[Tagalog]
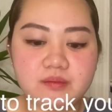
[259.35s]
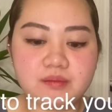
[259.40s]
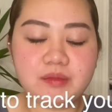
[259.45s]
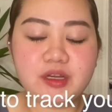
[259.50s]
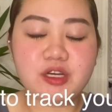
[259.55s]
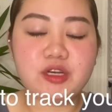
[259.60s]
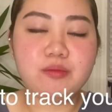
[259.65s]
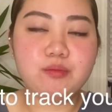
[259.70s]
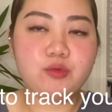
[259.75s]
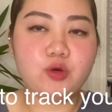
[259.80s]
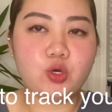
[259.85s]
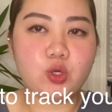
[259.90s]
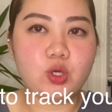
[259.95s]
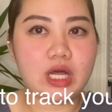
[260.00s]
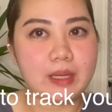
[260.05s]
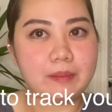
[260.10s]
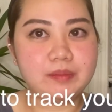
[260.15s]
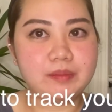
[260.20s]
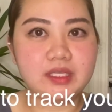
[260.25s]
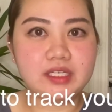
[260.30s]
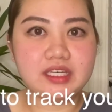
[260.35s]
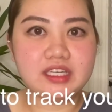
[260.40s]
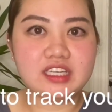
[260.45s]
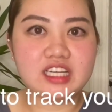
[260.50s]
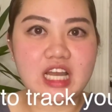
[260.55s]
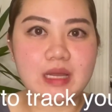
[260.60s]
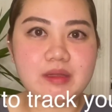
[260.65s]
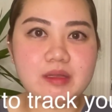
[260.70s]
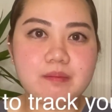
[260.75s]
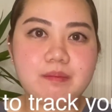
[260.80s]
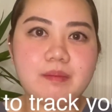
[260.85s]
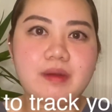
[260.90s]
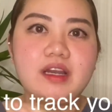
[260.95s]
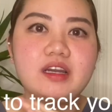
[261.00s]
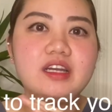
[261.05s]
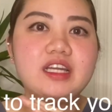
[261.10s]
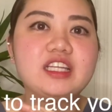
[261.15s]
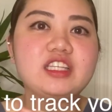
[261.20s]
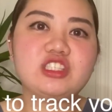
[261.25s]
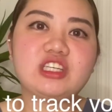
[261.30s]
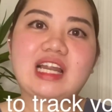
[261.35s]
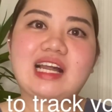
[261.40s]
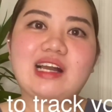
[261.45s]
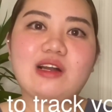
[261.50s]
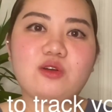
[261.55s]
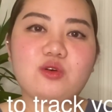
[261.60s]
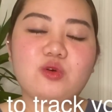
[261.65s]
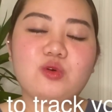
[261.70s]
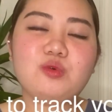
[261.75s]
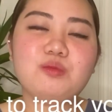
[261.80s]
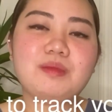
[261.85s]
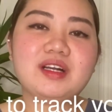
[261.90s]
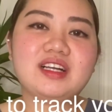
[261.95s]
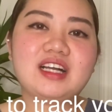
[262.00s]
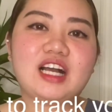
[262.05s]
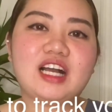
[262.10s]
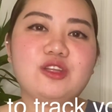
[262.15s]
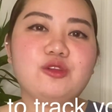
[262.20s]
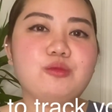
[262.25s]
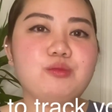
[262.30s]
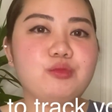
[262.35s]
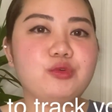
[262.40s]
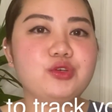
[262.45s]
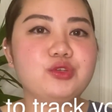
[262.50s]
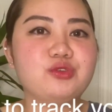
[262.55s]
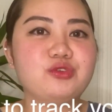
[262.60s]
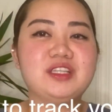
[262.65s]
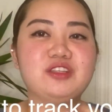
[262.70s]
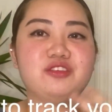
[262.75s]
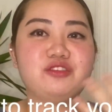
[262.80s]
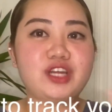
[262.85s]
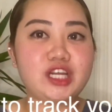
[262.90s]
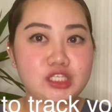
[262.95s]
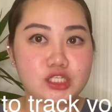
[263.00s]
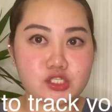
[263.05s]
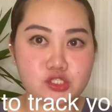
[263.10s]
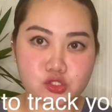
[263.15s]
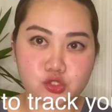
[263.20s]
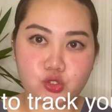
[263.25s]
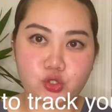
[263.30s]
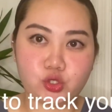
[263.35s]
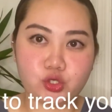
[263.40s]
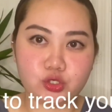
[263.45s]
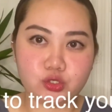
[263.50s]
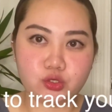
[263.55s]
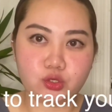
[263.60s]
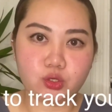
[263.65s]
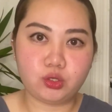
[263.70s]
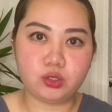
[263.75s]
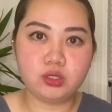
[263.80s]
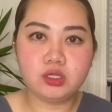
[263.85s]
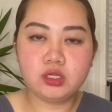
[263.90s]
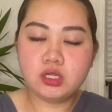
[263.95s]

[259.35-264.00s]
meron po akong app na ginagamit para i-track kung magkano po yung credit score ko